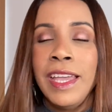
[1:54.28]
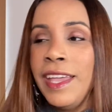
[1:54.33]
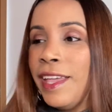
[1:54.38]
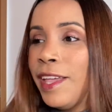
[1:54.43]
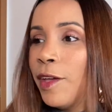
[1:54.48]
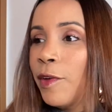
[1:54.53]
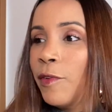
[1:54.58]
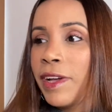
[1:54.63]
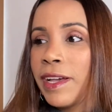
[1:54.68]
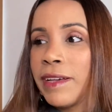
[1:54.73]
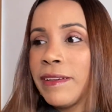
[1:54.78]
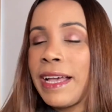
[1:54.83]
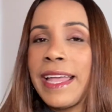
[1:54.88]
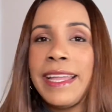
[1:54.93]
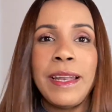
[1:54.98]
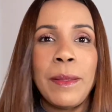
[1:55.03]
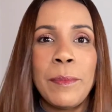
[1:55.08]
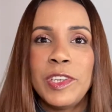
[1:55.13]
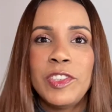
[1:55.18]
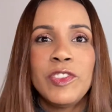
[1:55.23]
eu caí
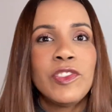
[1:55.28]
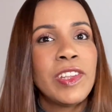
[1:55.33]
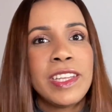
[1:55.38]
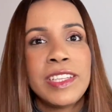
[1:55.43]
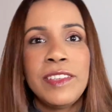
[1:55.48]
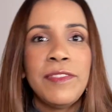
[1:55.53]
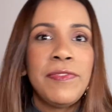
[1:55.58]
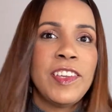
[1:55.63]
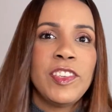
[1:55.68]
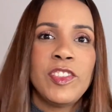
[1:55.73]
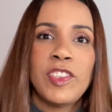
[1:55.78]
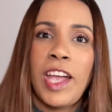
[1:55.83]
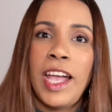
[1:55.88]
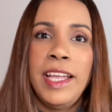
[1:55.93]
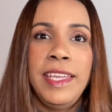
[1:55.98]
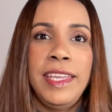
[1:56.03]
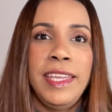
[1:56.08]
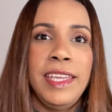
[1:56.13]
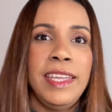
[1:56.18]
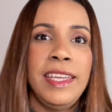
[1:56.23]
na besteira de fechar
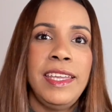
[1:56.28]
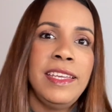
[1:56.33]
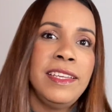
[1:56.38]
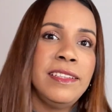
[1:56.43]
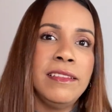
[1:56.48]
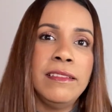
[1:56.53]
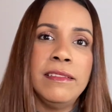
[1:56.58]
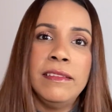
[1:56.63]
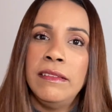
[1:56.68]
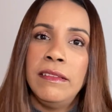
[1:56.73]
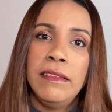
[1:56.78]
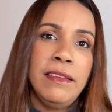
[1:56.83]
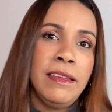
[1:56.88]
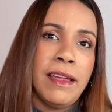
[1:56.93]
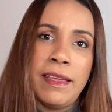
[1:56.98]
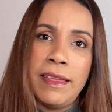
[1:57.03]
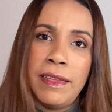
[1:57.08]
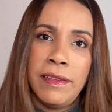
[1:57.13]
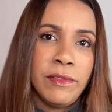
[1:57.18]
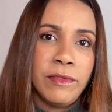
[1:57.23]
aqui e, e
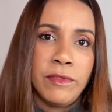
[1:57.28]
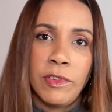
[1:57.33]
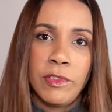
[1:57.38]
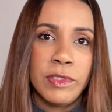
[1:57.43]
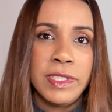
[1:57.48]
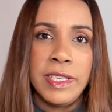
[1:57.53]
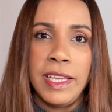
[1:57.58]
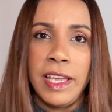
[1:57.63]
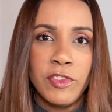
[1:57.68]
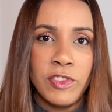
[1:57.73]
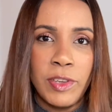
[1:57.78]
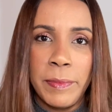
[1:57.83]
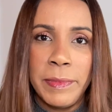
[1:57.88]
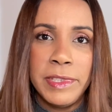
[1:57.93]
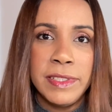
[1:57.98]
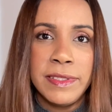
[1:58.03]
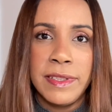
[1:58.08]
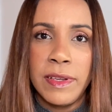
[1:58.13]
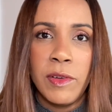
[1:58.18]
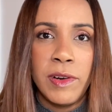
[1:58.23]
aí não vou conseguir achar
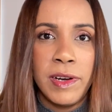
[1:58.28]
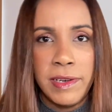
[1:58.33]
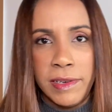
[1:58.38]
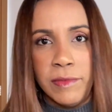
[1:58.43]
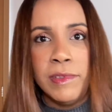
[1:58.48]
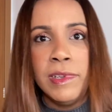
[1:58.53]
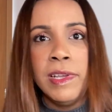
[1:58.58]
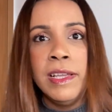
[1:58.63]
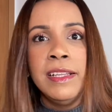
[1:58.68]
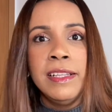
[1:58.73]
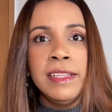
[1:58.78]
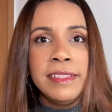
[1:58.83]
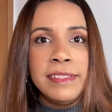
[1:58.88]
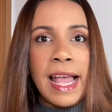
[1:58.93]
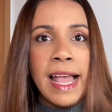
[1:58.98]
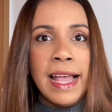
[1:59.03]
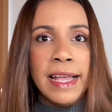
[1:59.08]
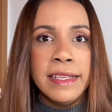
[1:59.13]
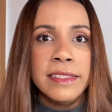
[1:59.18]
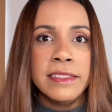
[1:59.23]
mais agora não,
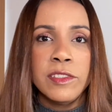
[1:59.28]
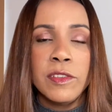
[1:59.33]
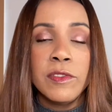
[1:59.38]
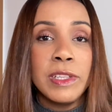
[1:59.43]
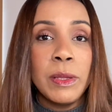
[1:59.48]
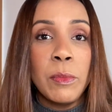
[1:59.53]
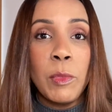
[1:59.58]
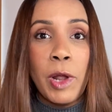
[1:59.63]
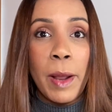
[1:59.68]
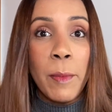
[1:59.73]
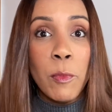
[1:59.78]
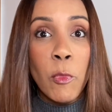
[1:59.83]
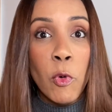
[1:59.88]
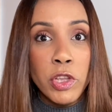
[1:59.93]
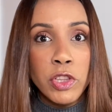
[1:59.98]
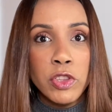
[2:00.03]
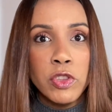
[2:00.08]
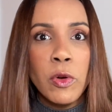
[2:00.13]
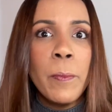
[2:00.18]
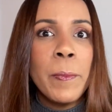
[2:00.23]
tá? Senão vou demorar
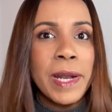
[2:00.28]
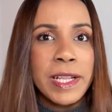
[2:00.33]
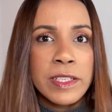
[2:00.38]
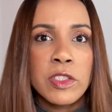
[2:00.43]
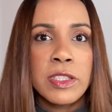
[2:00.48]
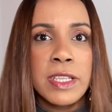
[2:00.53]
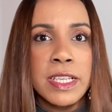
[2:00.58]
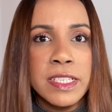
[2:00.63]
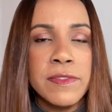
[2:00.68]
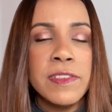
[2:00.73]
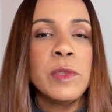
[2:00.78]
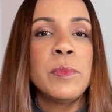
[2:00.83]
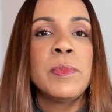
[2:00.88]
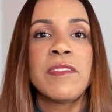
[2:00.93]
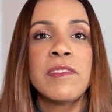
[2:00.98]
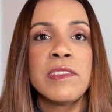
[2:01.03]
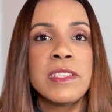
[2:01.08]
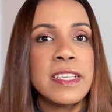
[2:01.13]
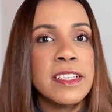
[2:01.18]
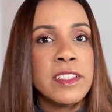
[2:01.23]
muito para soltar esse vídeo para
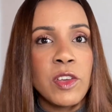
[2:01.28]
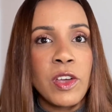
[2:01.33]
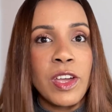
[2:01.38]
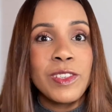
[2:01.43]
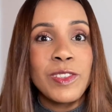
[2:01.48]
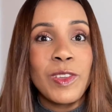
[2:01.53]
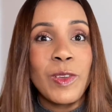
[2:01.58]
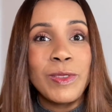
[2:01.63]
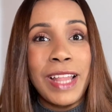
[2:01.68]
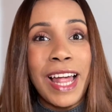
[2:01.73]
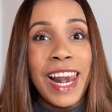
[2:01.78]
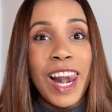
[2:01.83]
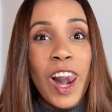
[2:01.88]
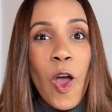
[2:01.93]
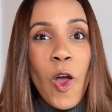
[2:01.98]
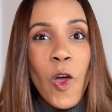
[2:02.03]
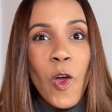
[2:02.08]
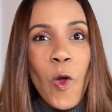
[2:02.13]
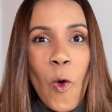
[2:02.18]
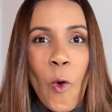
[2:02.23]
vocês e eu quero soltar
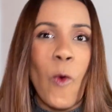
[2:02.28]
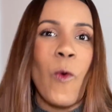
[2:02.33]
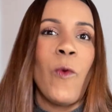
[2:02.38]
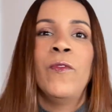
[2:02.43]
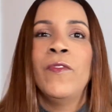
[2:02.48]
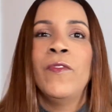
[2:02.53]
logo.